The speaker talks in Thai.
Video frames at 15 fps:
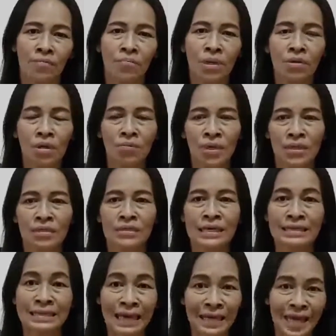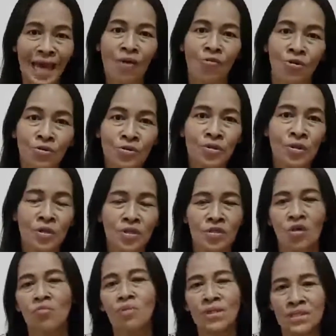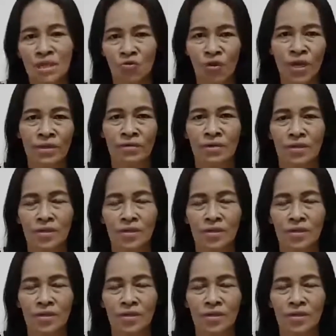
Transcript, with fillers: มันก็เหมือนสายตายาวขึ้นต้องมาใส่แว่น